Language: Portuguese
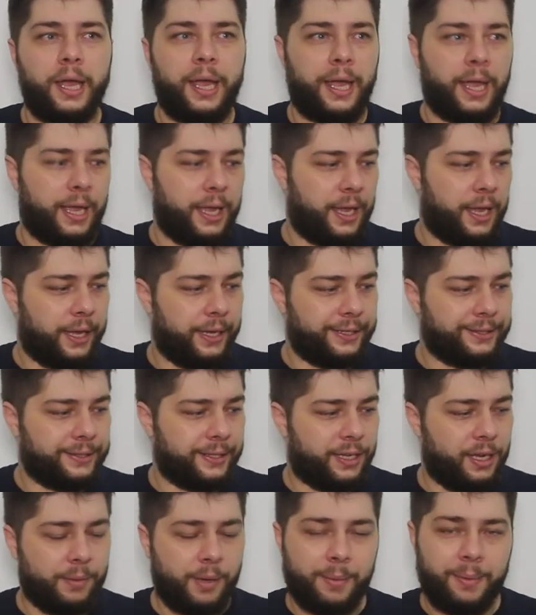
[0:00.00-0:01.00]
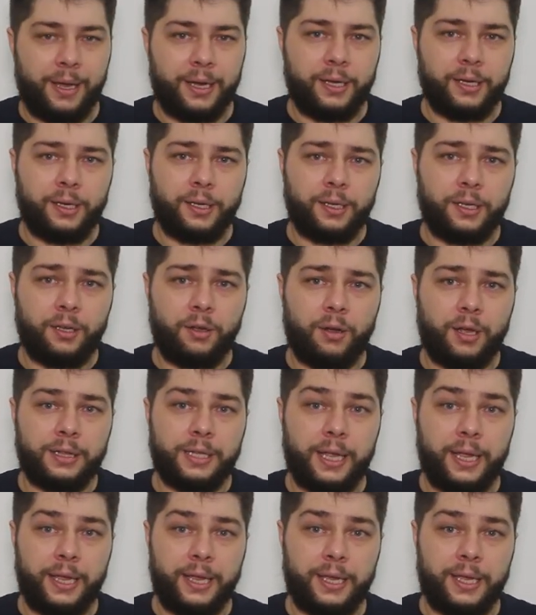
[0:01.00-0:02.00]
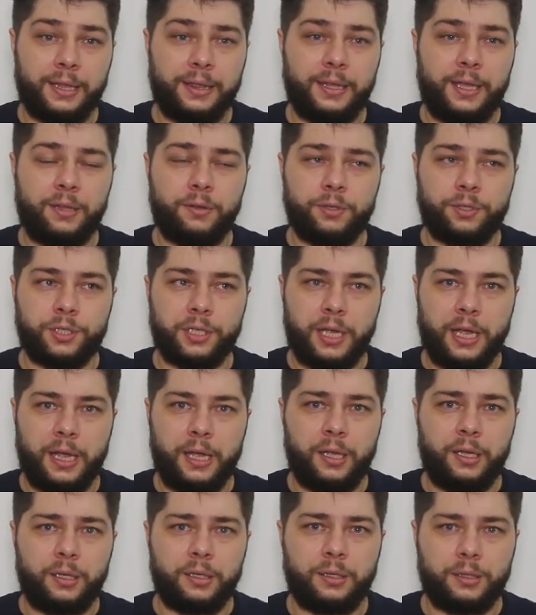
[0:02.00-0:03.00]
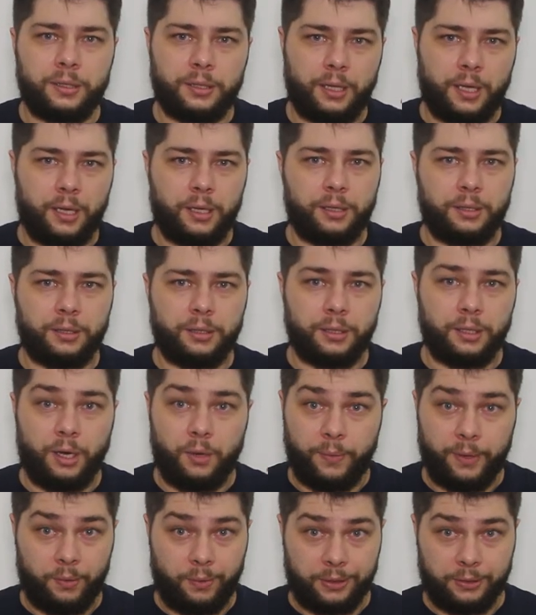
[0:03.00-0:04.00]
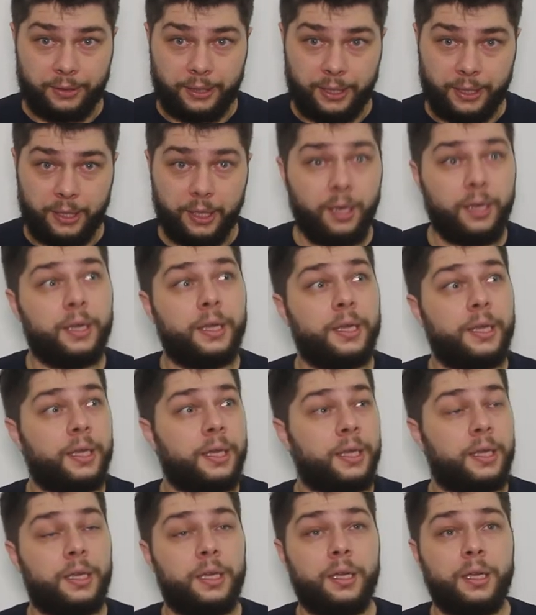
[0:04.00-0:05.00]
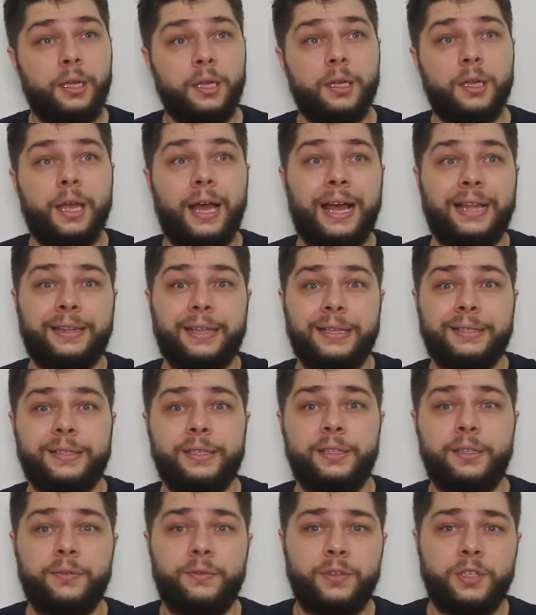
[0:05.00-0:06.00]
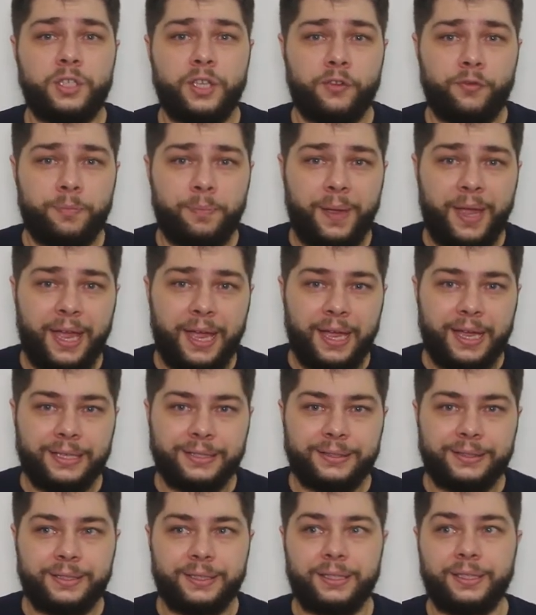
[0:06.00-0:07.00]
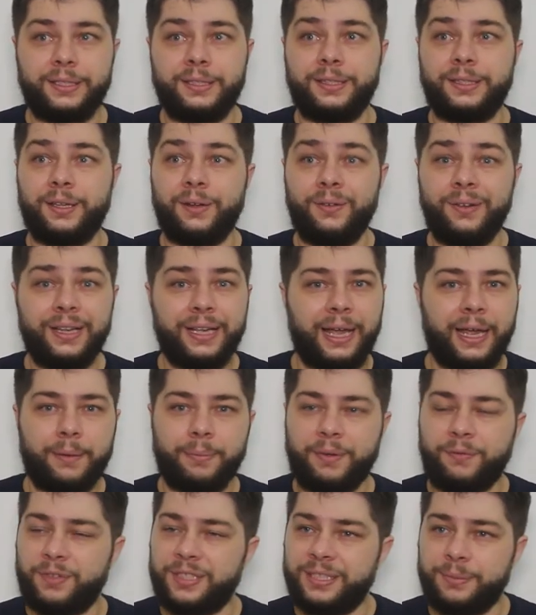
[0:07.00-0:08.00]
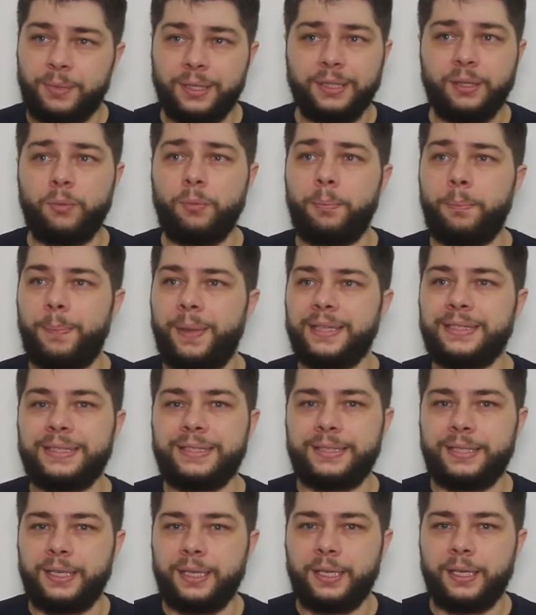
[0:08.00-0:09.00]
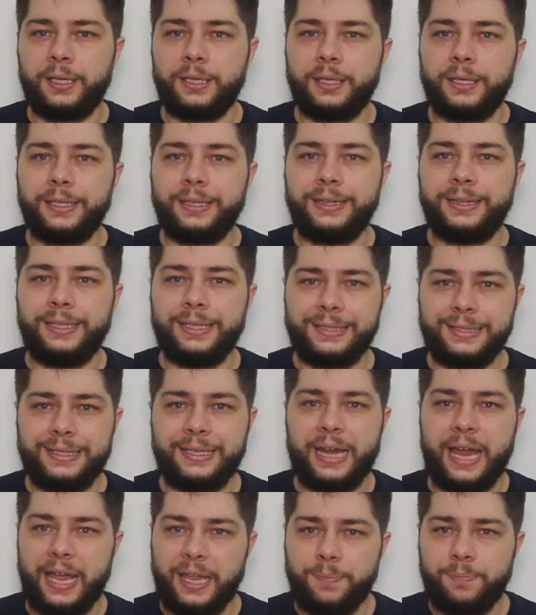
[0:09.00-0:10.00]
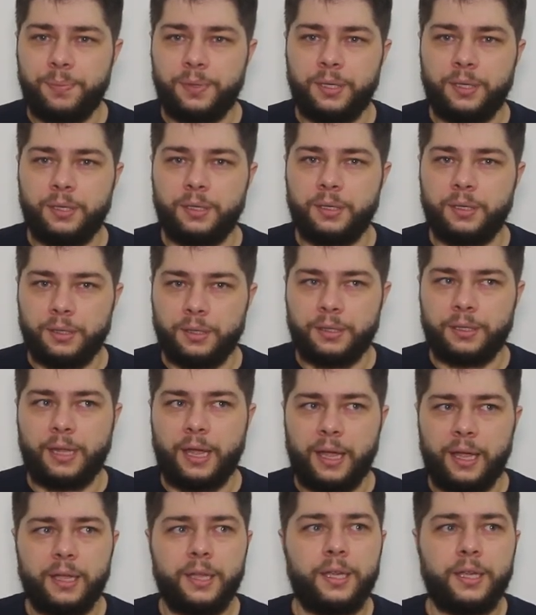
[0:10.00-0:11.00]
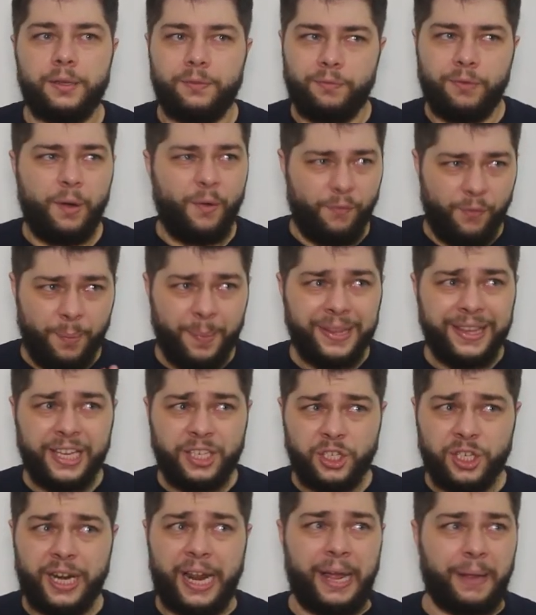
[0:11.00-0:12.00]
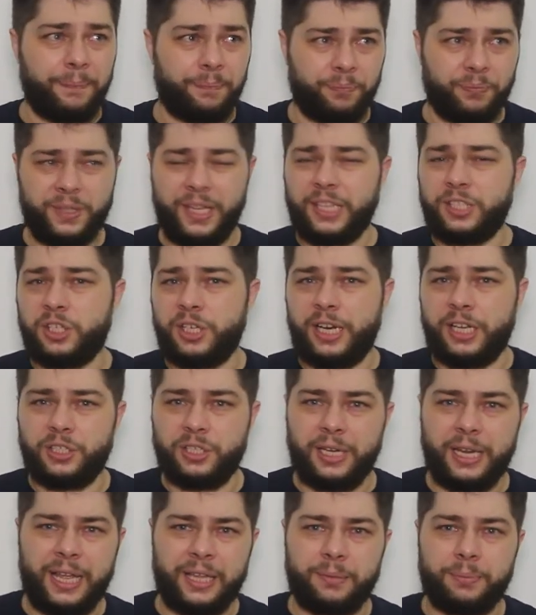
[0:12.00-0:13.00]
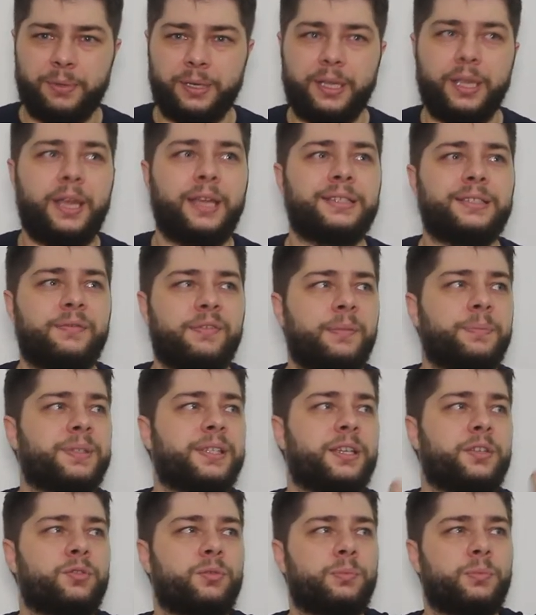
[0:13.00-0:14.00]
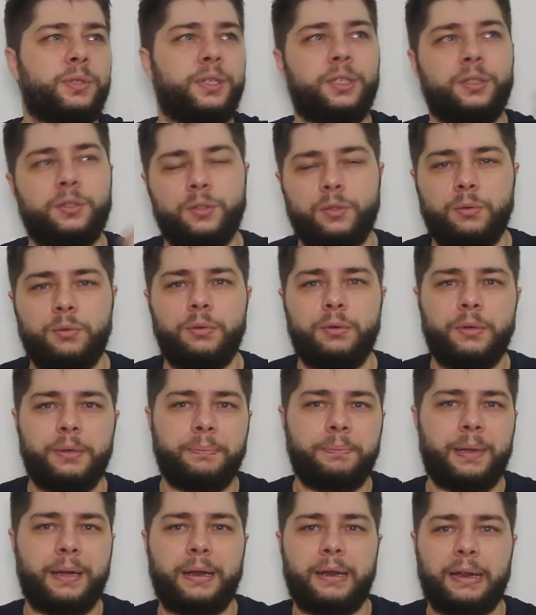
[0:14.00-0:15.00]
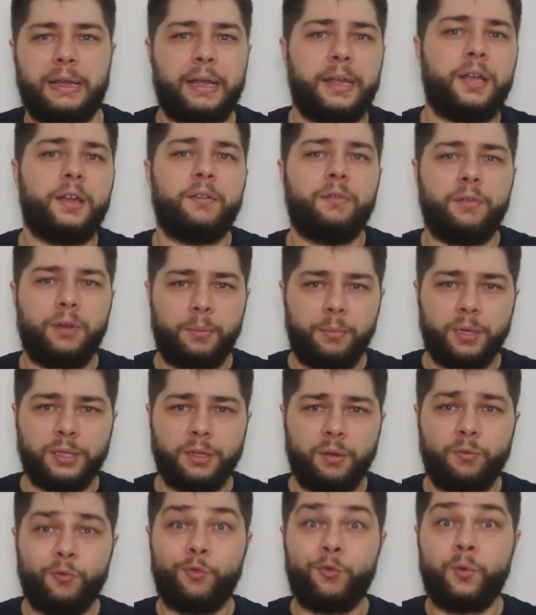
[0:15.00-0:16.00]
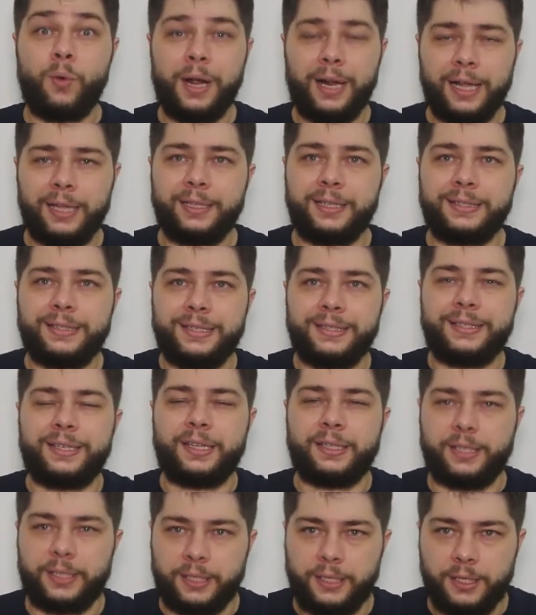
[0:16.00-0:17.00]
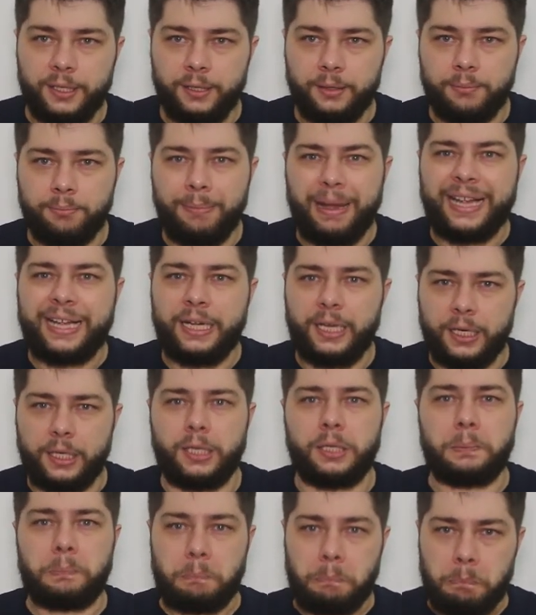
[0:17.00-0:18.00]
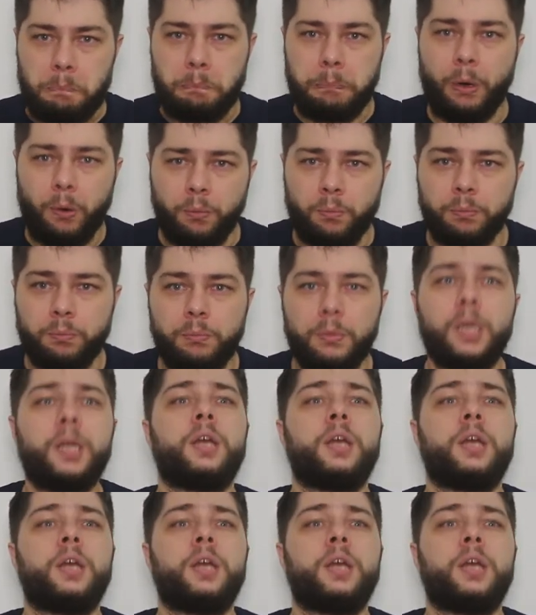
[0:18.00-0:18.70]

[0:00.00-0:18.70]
É, é, isso aqui é uma máquina que roda em até 2K, tá? Não é 4K. E até 120 FPS. Então, cara, para você montar um PC desse naipe, tá? V vamos até tirar, até tirar de lado, porque aí você vai precisar de um monitor e parará. Vamos botar um Full HD 60 aqui, bacana, bom.